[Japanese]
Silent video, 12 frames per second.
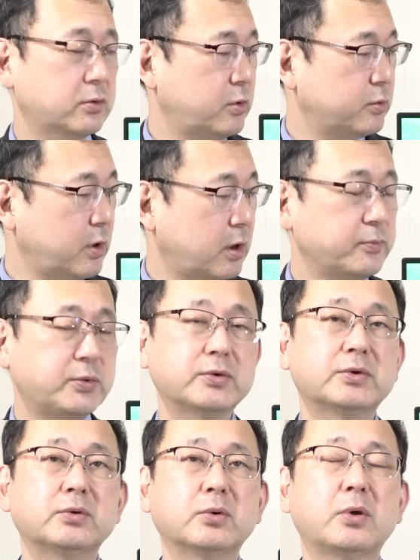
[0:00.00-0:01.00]
そんだけ
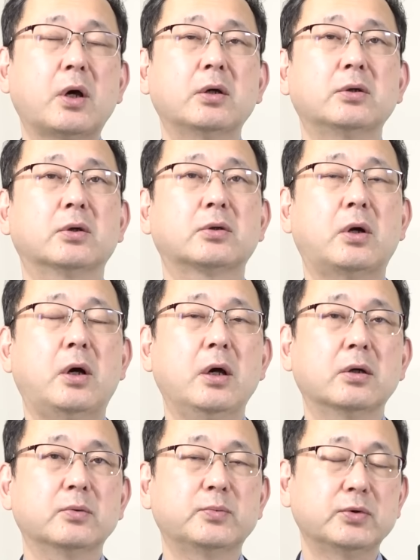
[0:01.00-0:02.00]
プーチンの仲いいんだったら
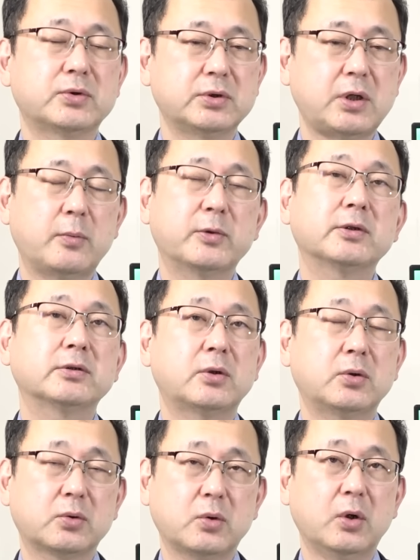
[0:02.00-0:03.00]
早くプーチン辞めさせ
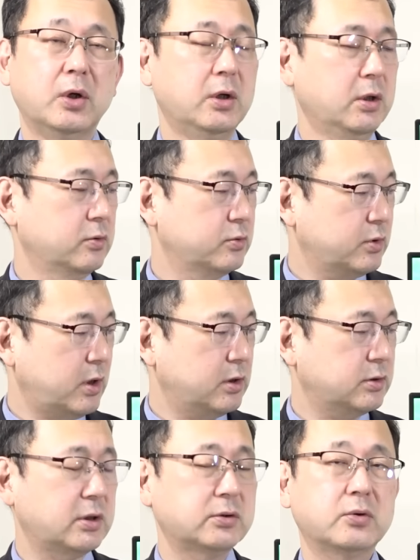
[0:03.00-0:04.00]
ろと。
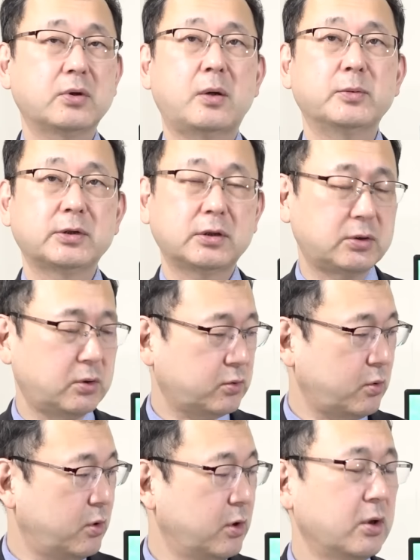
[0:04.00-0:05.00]
ウクライナ戦争をやめさせろ
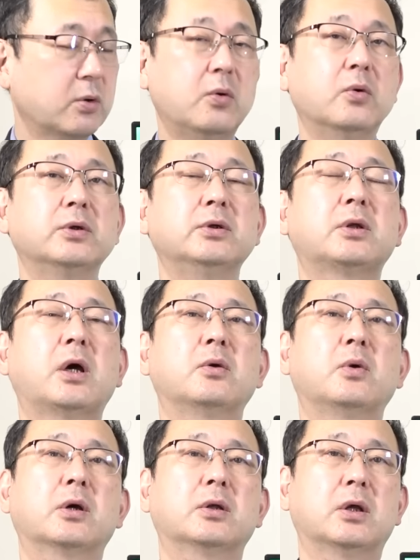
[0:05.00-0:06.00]
と、こう言いたい
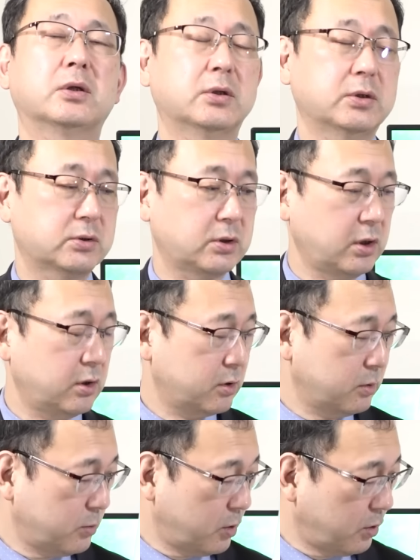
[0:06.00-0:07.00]
わけなんですけれ
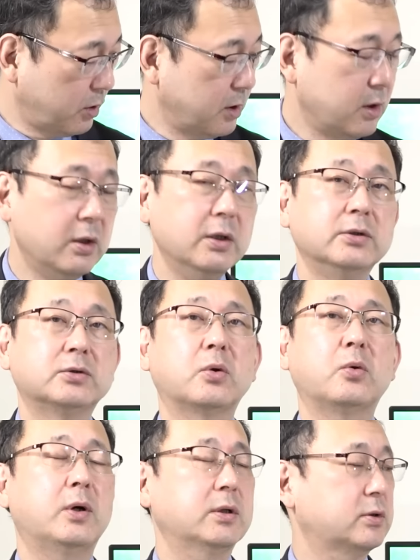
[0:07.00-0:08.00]
ども、そ
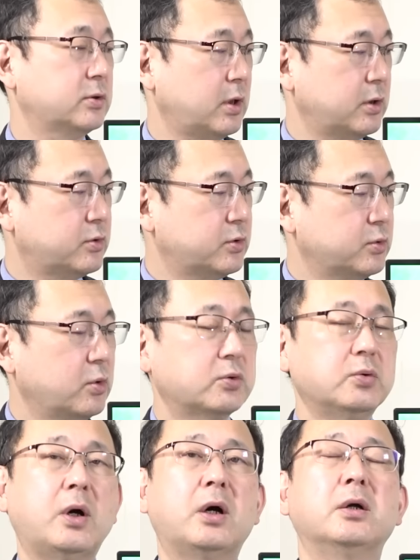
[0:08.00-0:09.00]
こはですね、中国
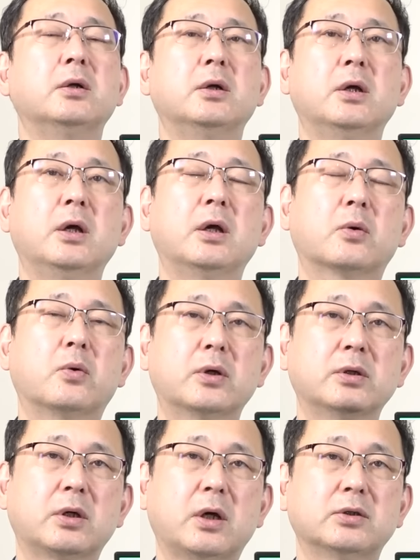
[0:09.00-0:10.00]
は、えこれ
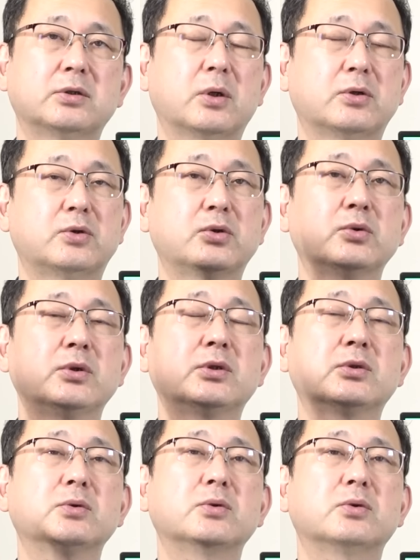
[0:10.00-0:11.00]
に関しては中
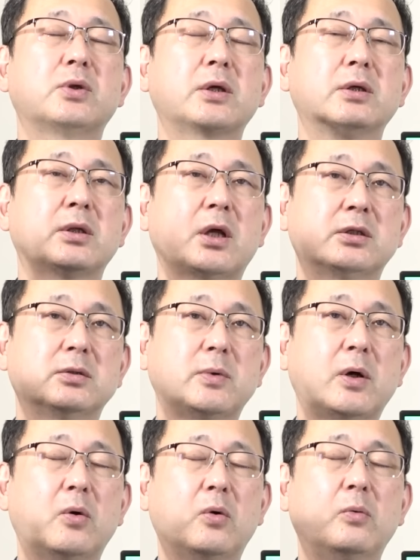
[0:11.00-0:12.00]
立的立
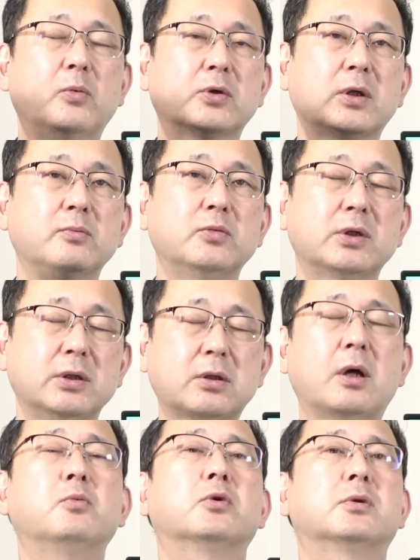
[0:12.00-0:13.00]
場を表向き
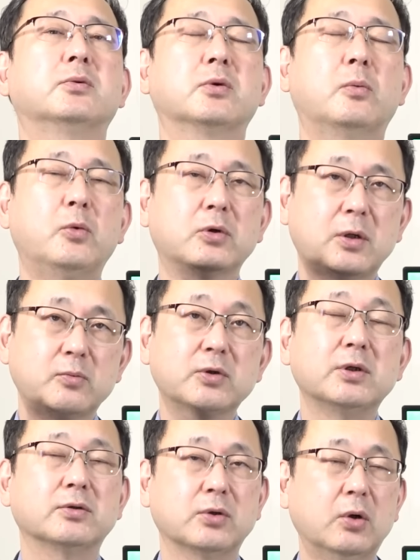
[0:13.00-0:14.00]
保っている。表向き
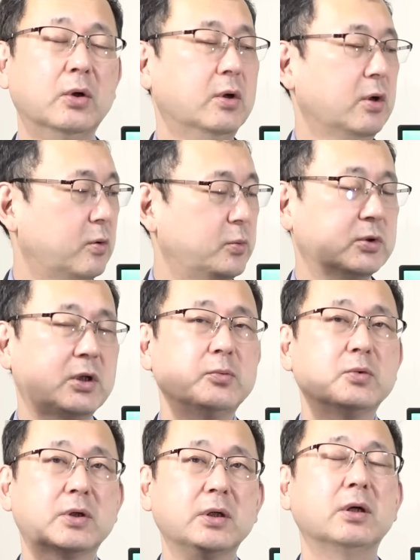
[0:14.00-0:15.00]
ですよ。表
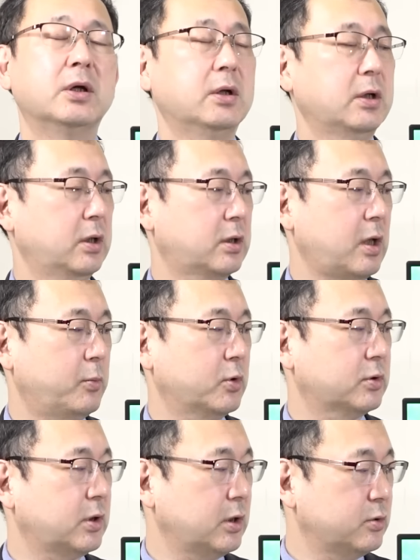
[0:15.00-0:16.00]
向き、え保っ
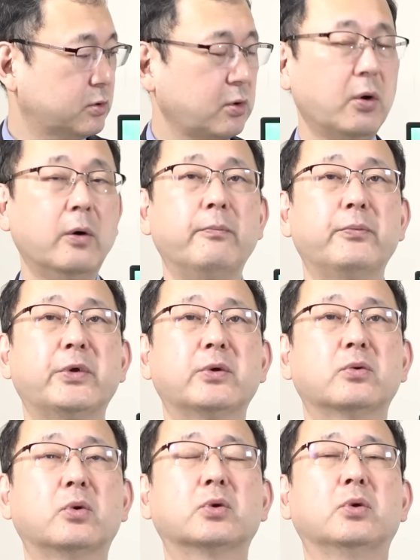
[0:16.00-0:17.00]
ているとい
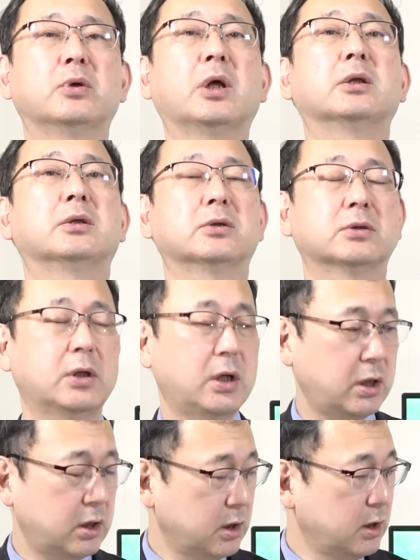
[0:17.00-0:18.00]
うことなんです
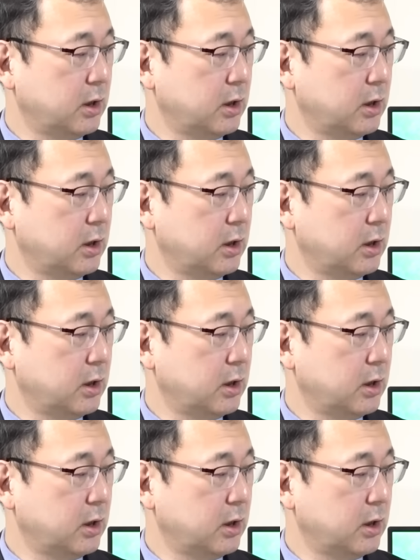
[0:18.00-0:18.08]
ね。